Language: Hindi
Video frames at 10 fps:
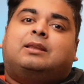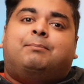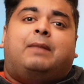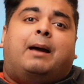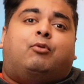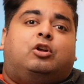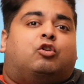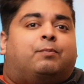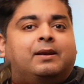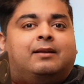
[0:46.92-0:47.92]
तब मैं आपको ये
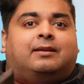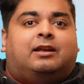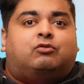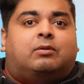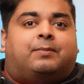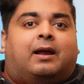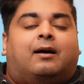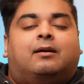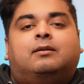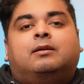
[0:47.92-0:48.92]
ओपिनियन दे रहा हूं अपना
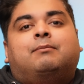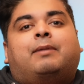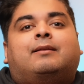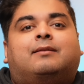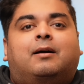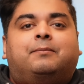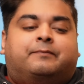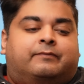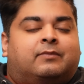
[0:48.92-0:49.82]
भाई साहब